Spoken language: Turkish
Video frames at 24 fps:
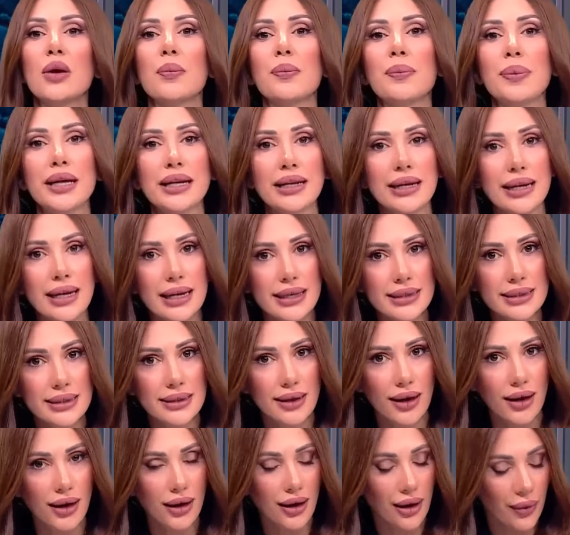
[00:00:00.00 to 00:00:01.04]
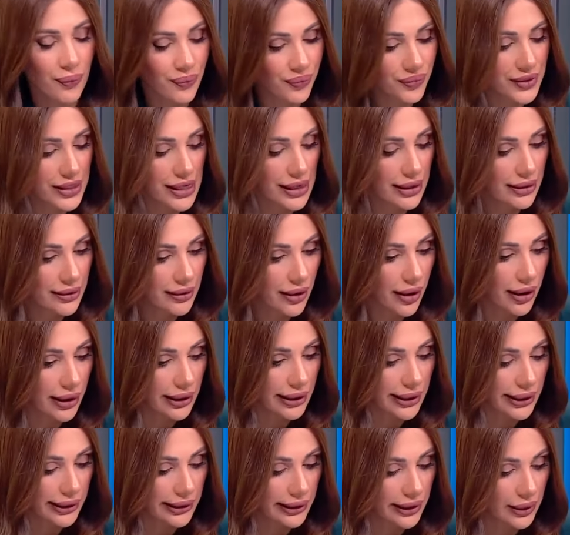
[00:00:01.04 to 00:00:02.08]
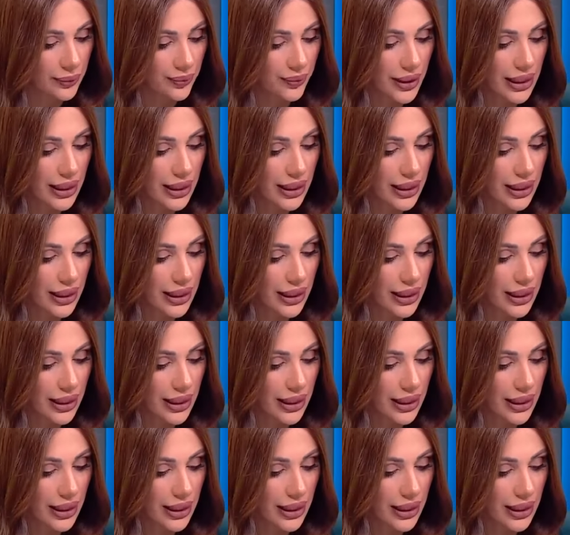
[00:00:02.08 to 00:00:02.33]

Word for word: Bir kez daha tekrarlayalım.